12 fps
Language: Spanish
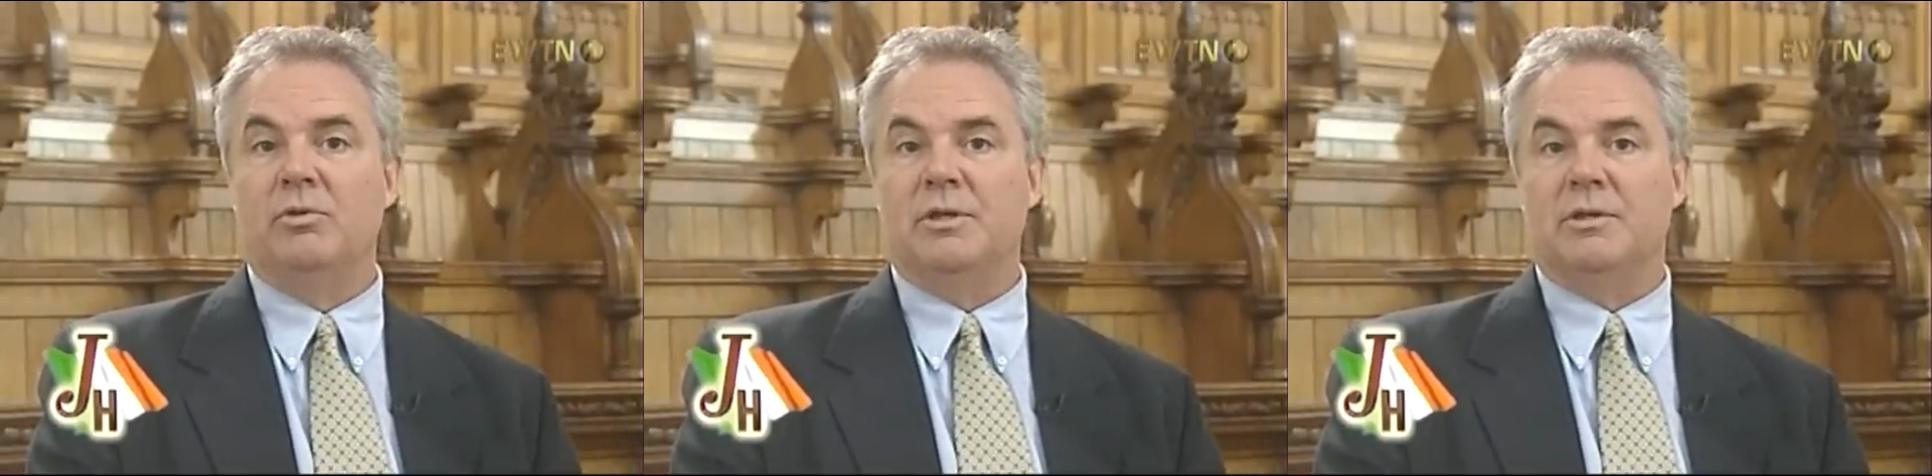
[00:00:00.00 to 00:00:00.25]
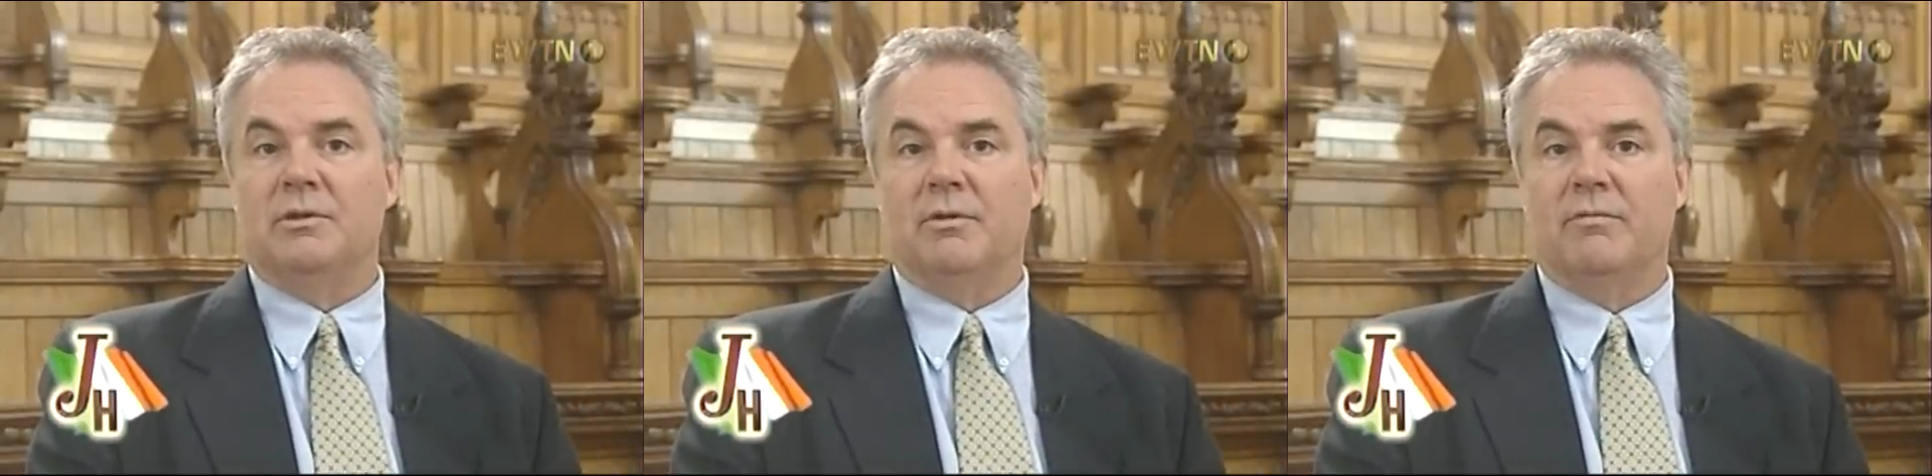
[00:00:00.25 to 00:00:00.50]

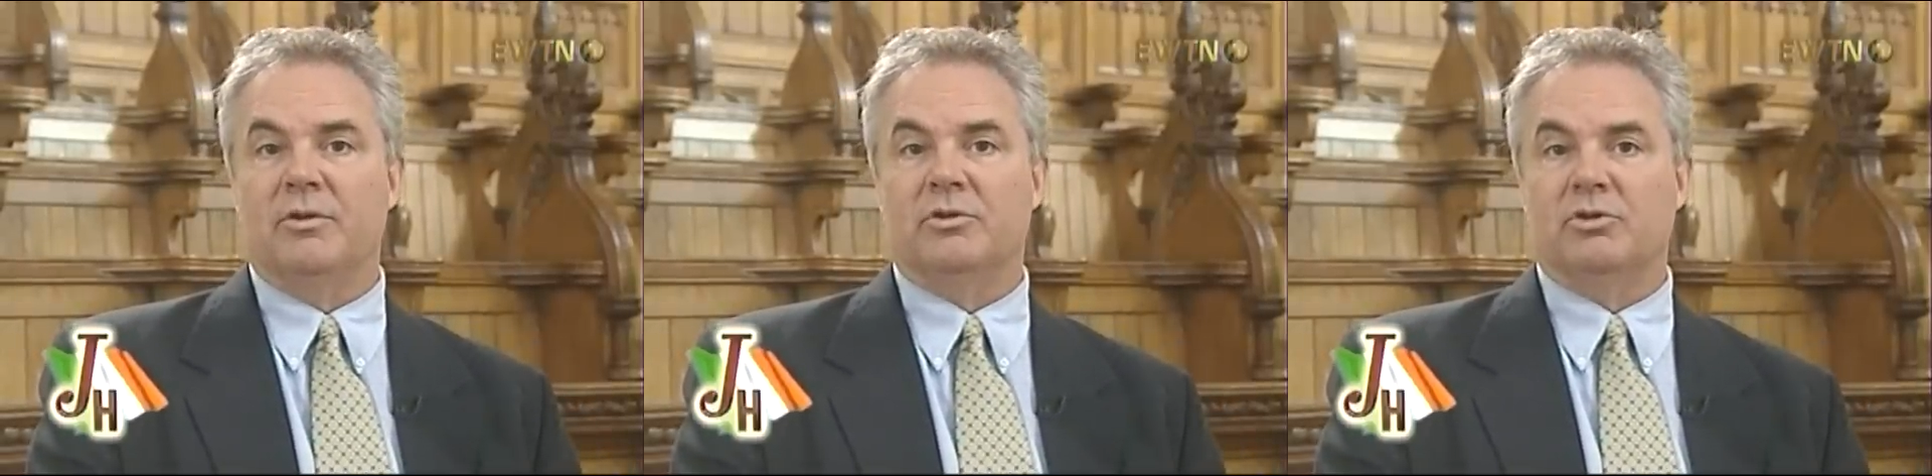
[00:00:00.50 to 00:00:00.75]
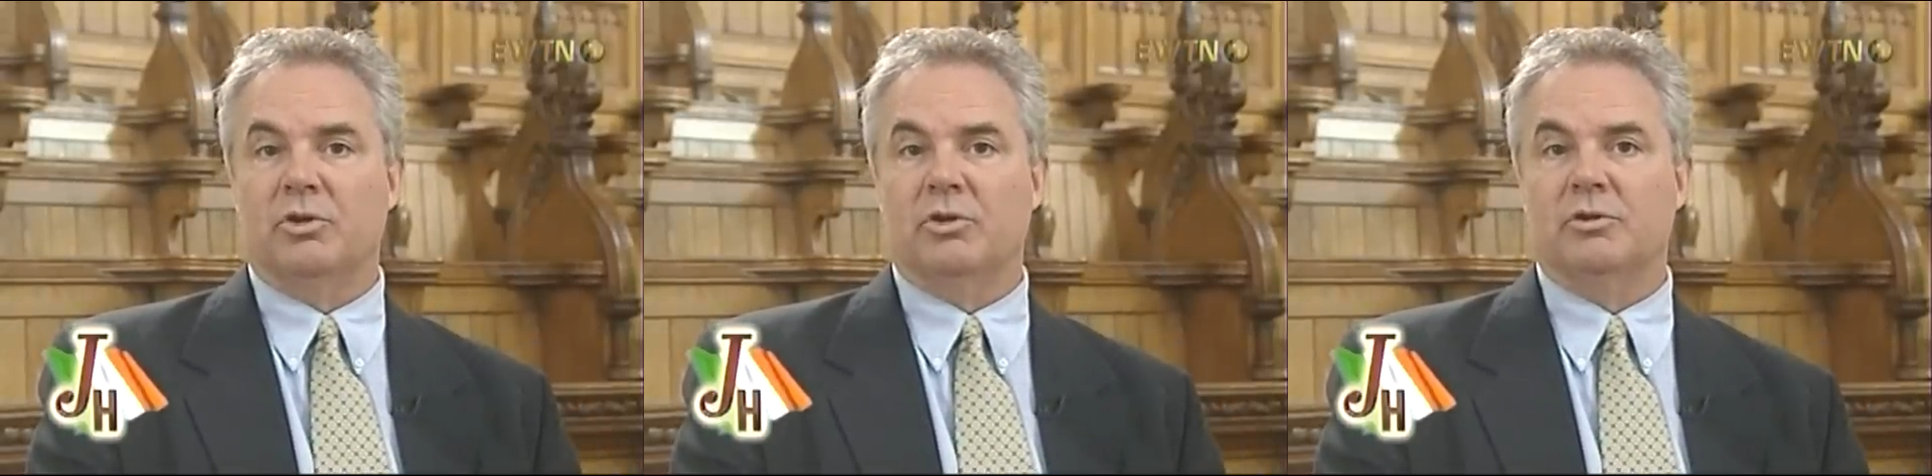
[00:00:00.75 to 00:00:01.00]
Estamos
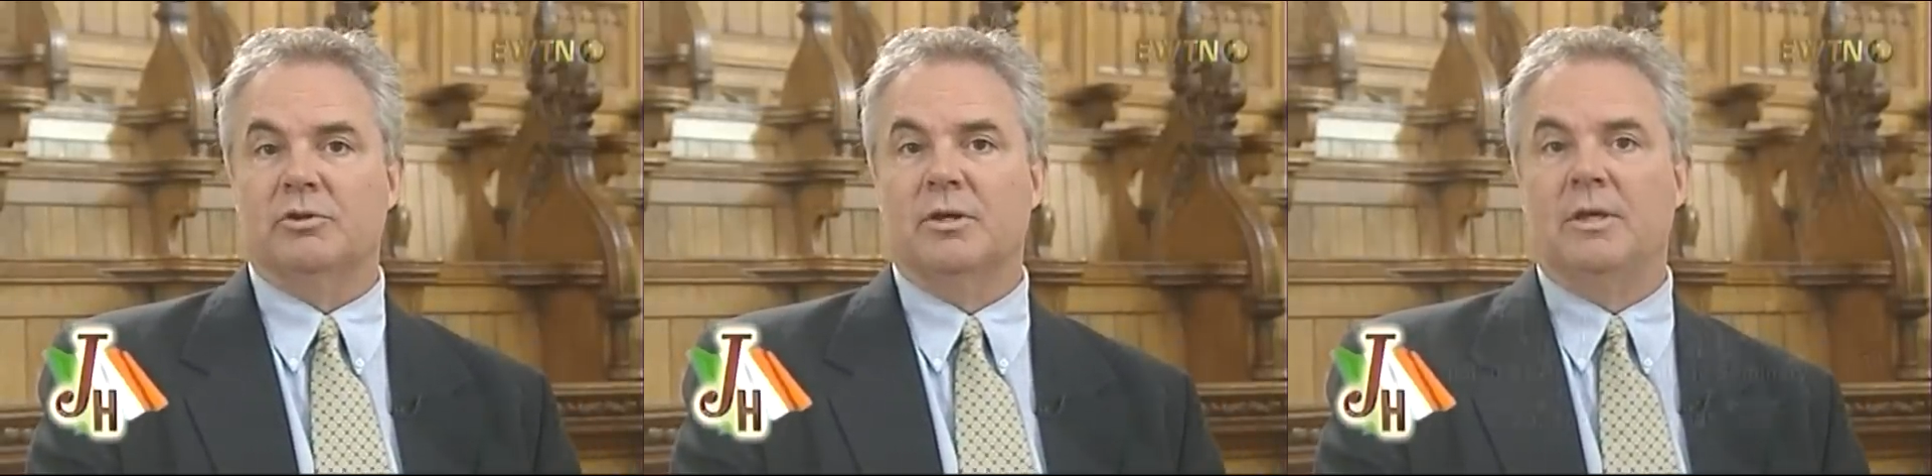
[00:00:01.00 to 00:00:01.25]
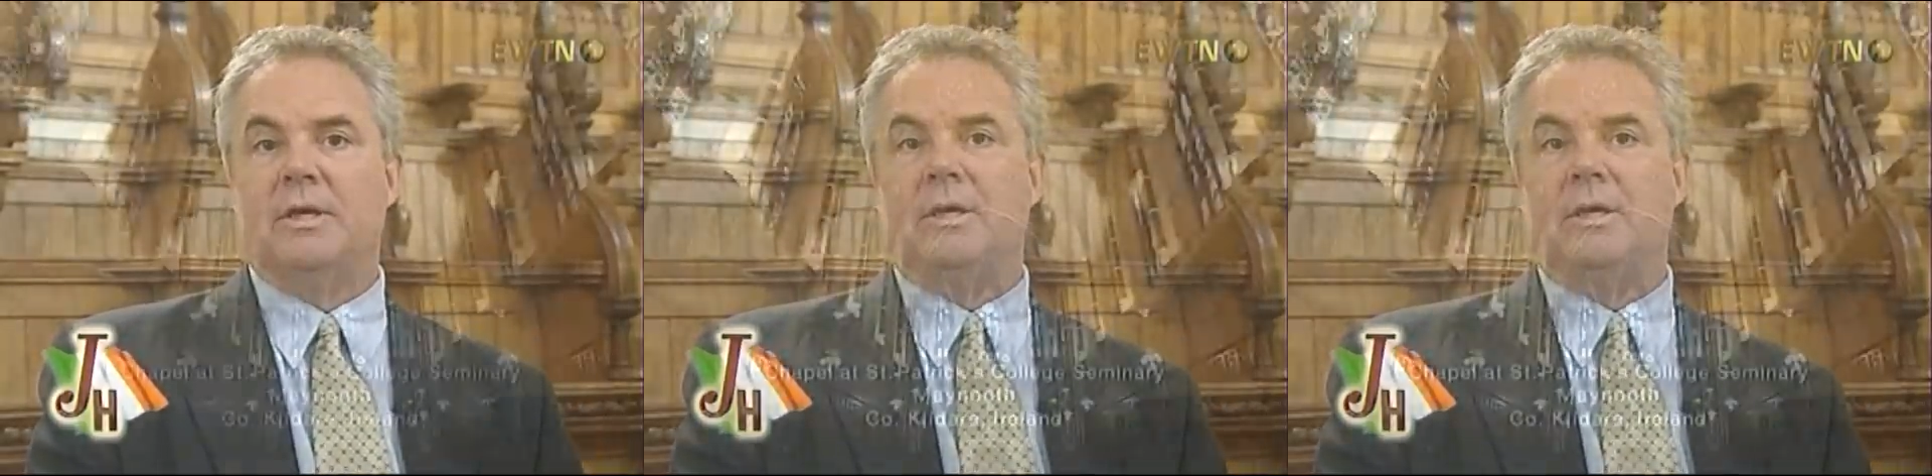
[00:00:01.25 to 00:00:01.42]
aquí hablando